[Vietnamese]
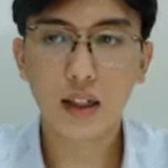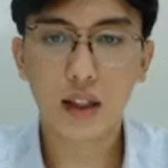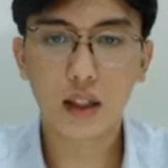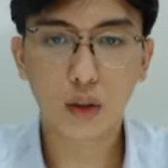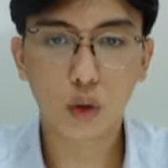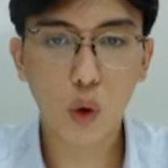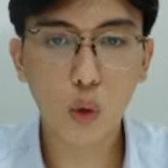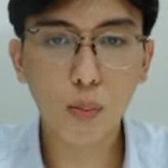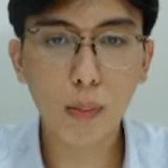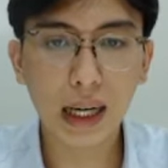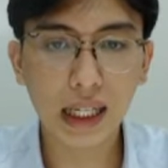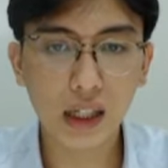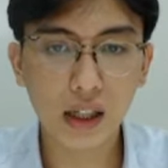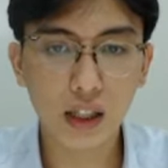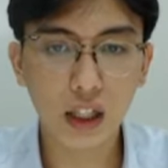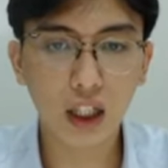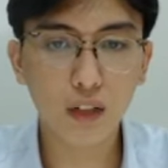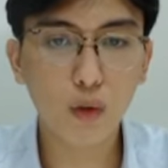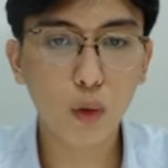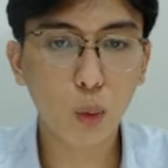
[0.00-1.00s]
uh, cũng bắt ở
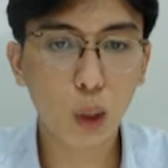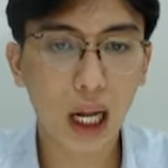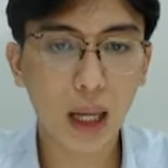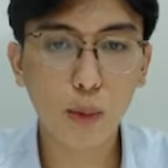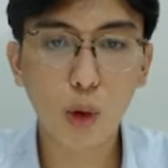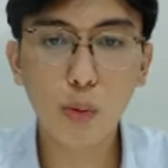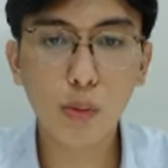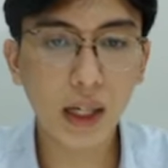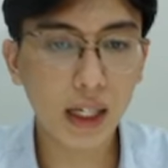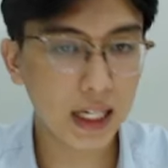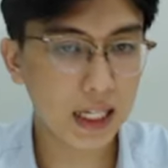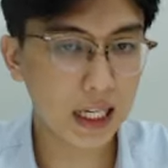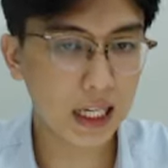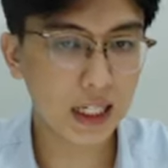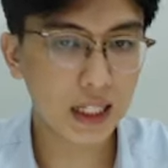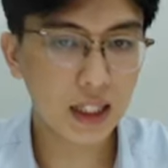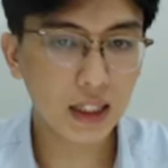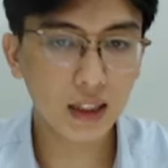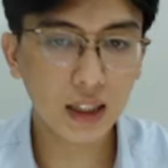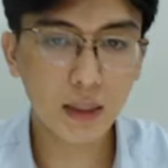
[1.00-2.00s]
những cái vùng 1240 này này
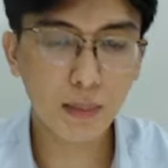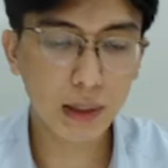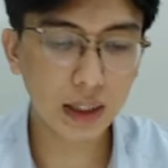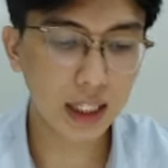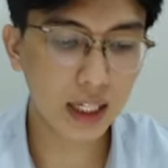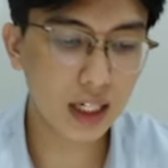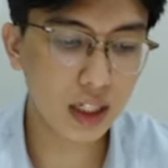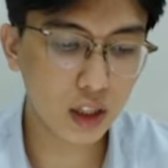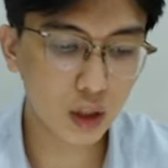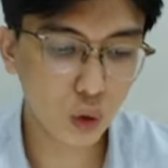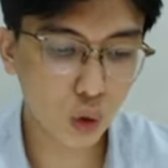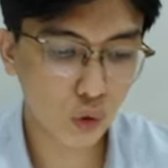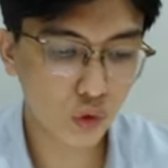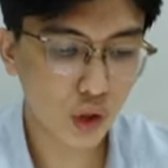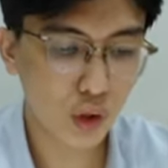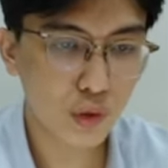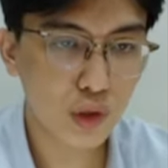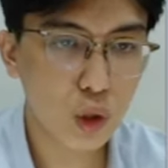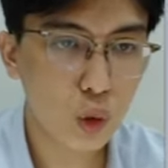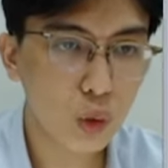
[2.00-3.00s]
thì mình thấy là những cổ
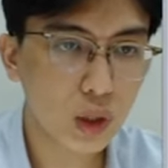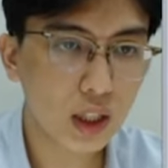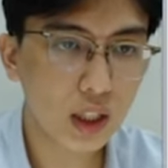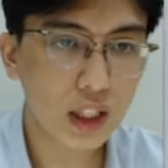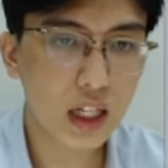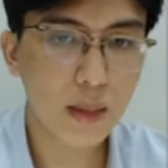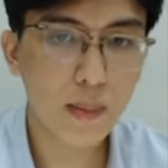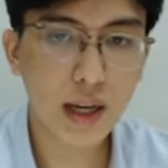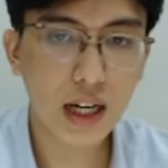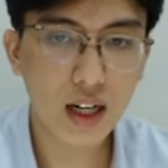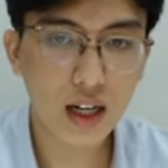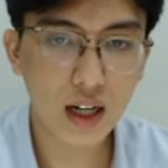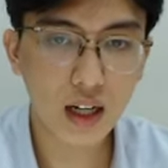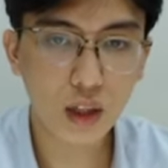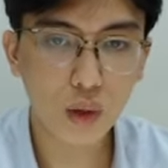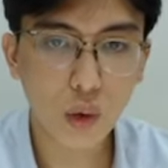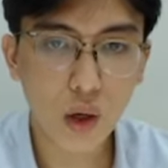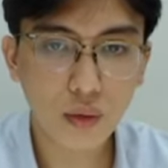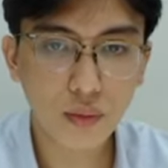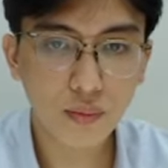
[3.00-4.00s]
phiếu ví dụ như là DBG
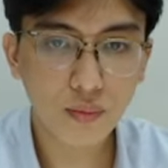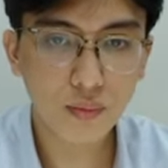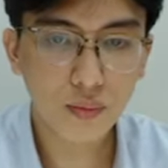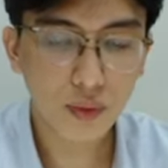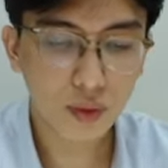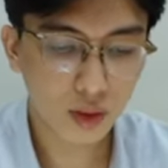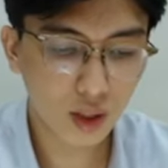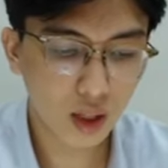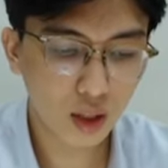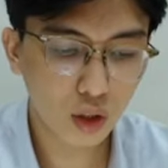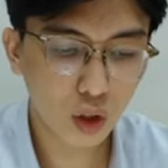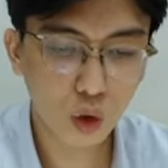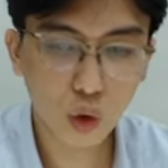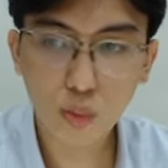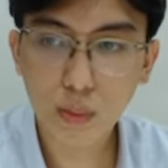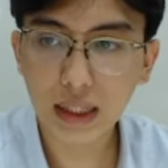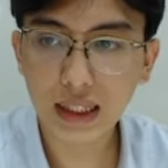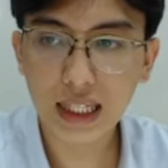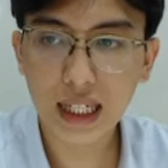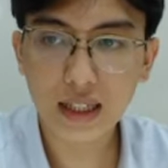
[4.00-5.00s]
đúng không đó, nó
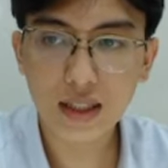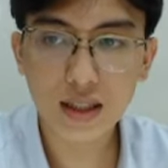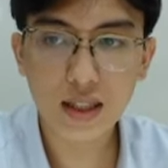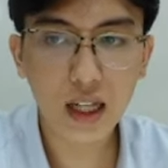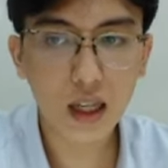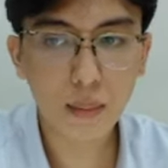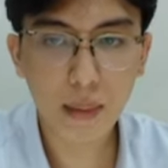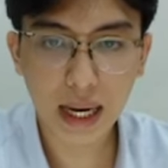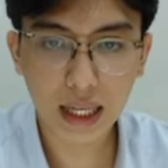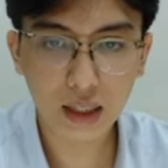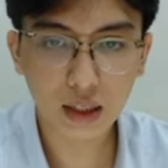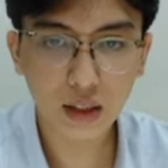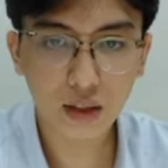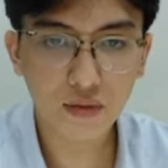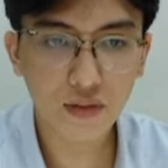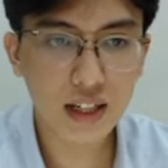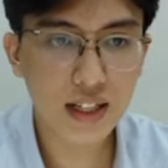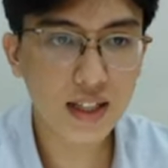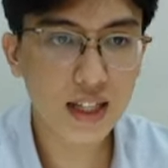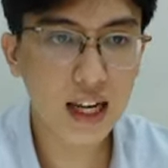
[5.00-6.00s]
cũng bật tăng rất là mạnh
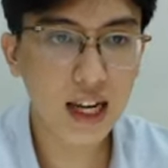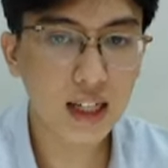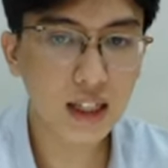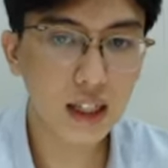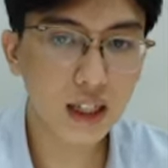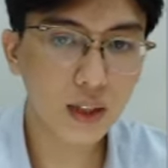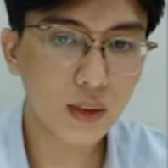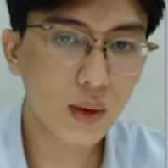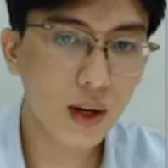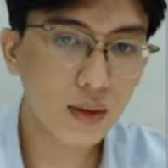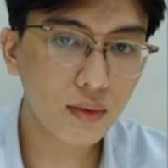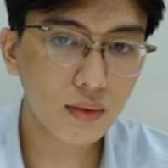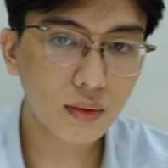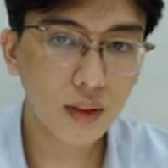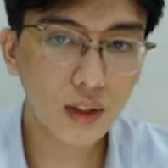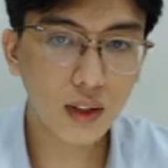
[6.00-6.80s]
VCS này đúng không